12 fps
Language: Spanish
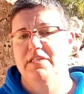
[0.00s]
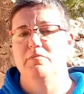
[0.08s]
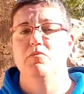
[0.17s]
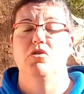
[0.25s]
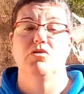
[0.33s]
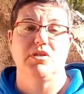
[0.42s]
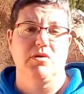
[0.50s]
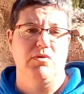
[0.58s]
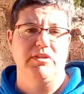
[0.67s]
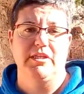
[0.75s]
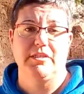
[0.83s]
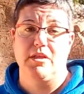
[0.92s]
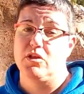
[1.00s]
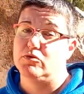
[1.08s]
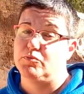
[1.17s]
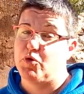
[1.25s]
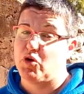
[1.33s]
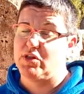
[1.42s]
que ser muy consecuentes de
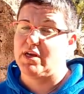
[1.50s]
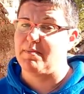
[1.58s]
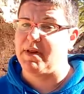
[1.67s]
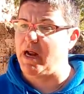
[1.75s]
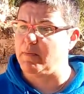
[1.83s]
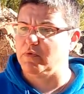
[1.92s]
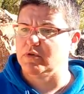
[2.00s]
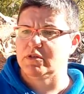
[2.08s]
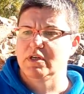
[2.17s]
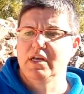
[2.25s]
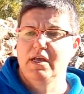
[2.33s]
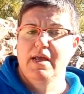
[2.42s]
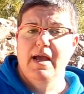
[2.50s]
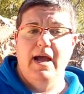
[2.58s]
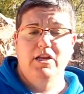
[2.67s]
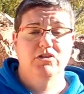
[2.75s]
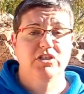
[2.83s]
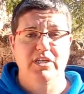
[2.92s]
por dónde caminamos.
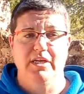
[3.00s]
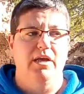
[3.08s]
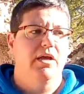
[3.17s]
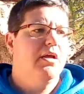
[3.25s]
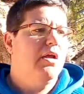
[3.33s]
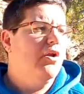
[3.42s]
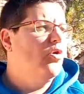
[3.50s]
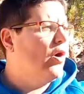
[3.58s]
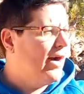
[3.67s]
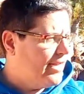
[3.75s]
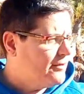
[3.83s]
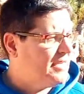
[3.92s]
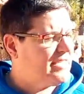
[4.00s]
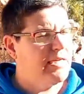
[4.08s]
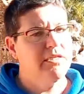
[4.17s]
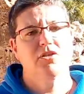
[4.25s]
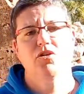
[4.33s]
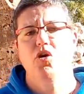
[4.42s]
Eso sí, lugares más
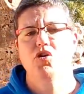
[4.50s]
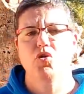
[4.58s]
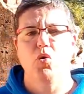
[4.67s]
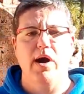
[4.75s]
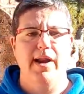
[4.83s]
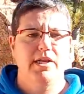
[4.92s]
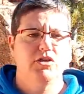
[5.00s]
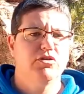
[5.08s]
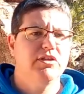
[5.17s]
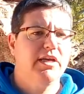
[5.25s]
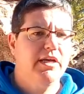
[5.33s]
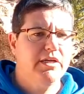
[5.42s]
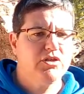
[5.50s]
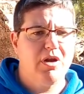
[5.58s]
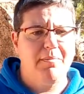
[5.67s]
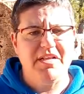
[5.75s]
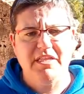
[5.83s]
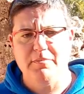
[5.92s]
anchos, lugares donde
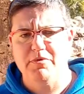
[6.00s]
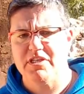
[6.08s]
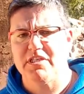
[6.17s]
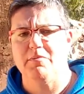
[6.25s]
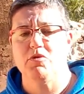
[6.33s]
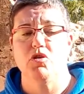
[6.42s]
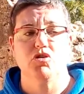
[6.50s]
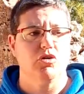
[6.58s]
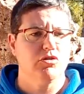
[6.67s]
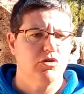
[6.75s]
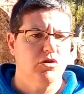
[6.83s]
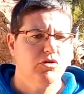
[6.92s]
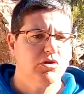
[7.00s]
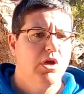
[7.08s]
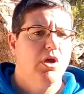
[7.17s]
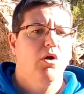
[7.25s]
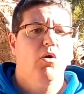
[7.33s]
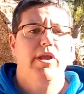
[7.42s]
solamente pues estemos nosotros
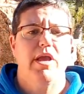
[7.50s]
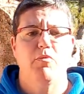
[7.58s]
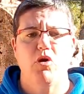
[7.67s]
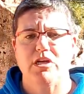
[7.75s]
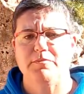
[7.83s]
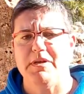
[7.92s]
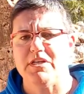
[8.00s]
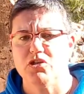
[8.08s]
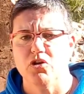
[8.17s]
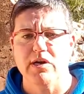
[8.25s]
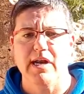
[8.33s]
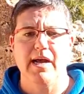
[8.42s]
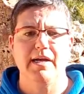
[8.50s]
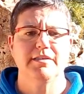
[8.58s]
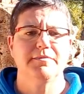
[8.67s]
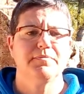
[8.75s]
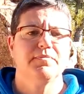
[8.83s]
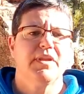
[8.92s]
o haya pocas
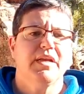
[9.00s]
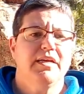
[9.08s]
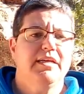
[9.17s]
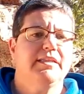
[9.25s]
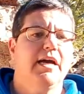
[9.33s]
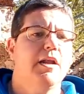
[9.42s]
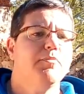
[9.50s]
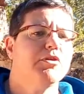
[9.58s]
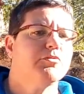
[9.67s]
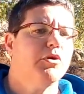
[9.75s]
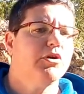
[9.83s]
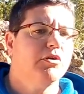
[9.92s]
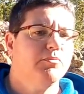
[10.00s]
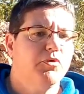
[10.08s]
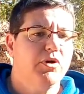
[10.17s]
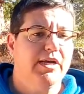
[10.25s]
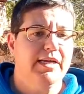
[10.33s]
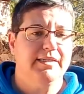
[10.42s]
personas y tal, pues bueno,
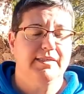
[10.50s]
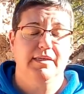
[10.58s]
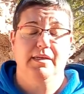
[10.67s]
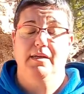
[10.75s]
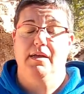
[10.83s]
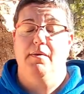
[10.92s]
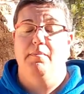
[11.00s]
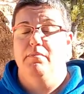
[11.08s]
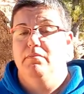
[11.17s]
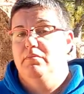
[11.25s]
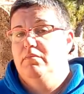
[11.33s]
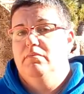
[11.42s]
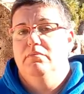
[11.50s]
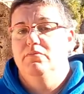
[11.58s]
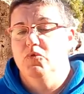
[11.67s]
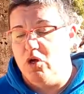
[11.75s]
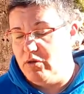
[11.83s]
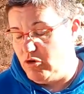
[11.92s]
pues em,
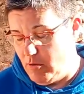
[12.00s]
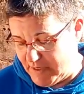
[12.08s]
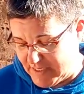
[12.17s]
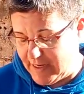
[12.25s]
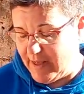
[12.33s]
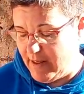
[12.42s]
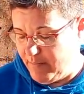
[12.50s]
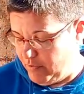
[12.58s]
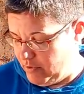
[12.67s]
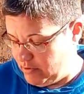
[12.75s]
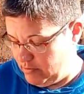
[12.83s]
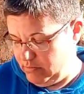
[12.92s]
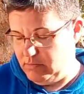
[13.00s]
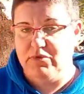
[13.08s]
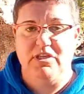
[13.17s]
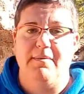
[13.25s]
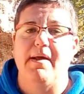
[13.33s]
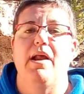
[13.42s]
no, pasa nada por
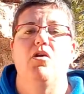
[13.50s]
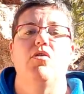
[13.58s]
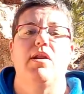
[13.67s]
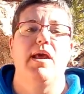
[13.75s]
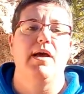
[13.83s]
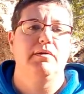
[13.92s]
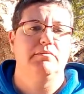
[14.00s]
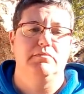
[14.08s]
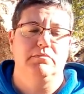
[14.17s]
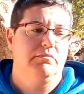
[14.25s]
llevar la correa